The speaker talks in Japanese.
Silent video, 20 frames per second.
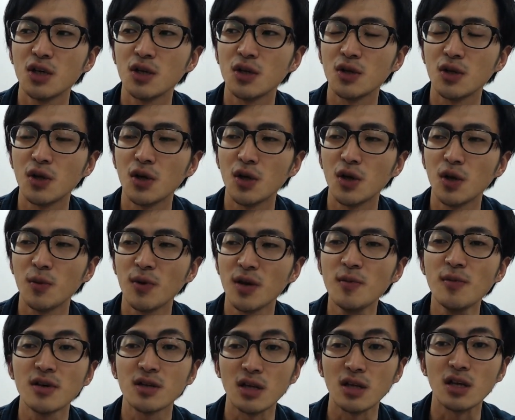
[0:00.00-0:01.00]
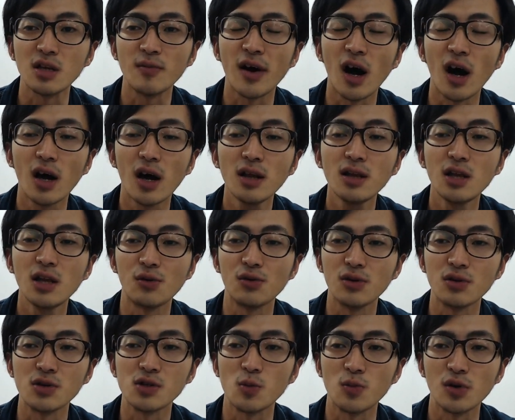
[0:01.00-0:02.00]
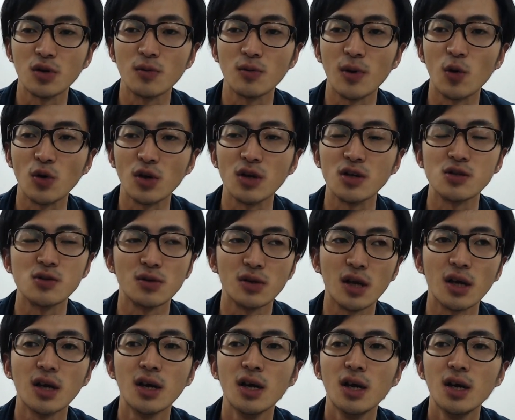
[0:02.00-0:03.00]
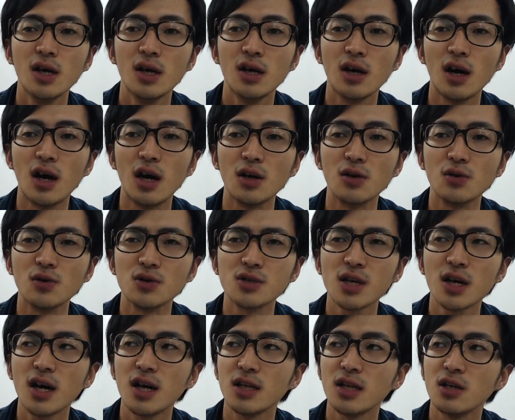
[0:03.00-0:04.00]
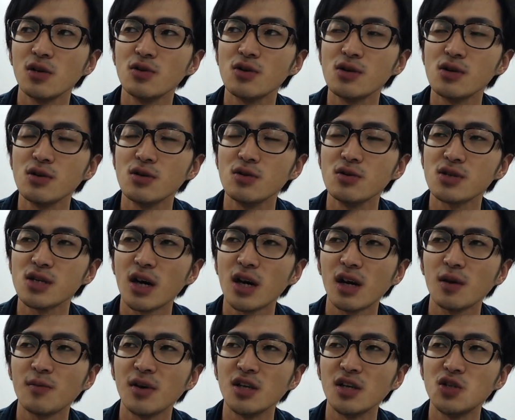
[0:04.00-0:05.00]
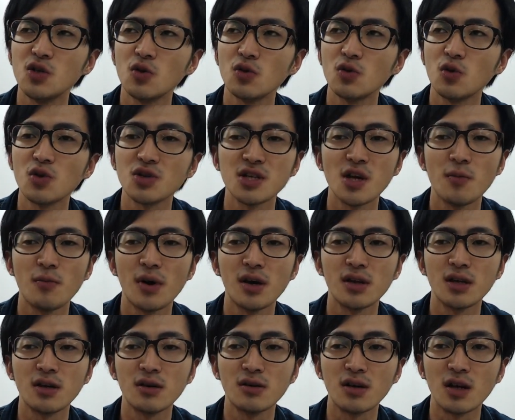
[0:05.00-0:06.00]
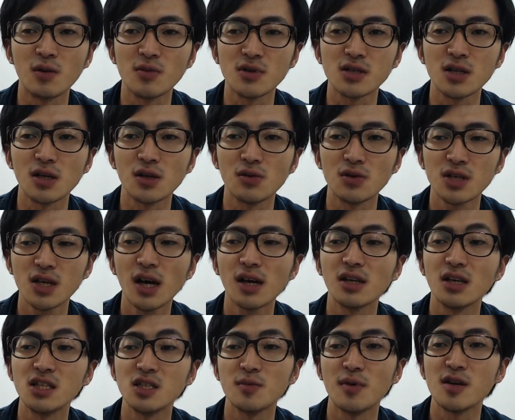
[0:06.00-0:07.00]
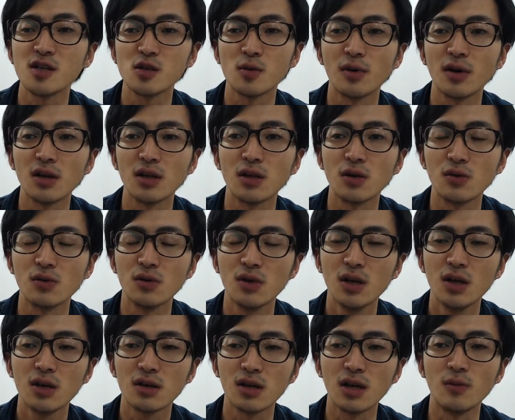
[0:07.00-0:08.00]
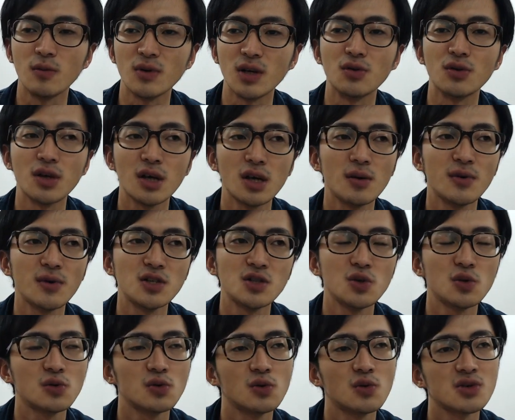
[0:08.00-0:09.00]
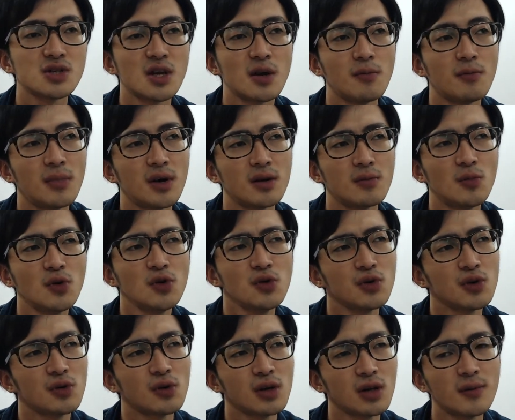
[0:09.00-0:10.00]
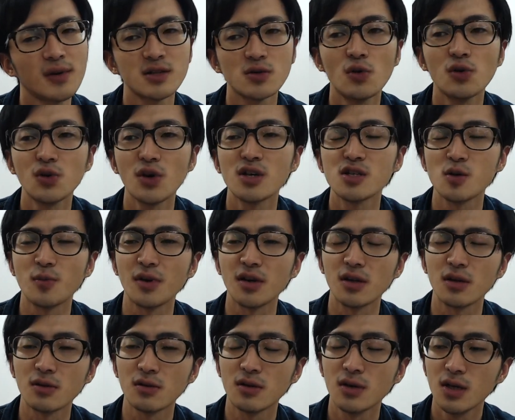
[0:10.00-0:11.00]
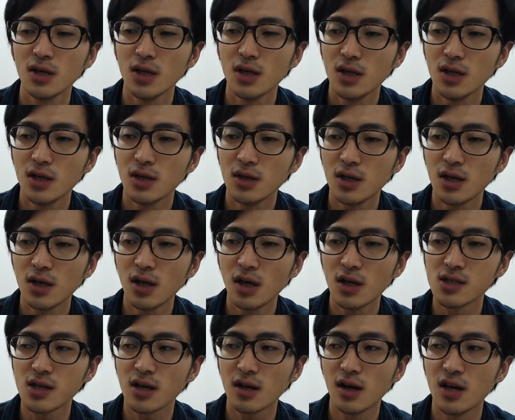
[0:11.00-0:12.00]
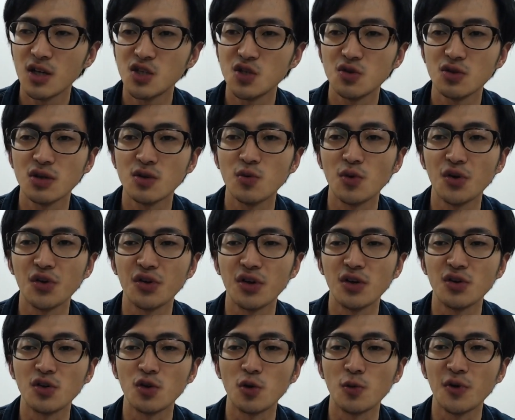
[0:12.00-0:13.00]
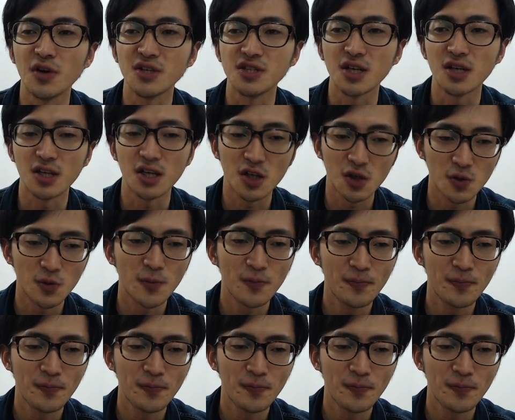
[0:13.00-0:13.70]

で、まあ、今ね、まあ、流行ってるってそれが大きいですよね。あの世界でユーザーが今いちおくごせんまんにんくらいいますけど、世界で一番遊ばれてるゲームなので、まあ、いちおくごせんまんもっといるかな、まあ、相当遊ばれてる。で、だから世界中にフォートナイト友達ができる。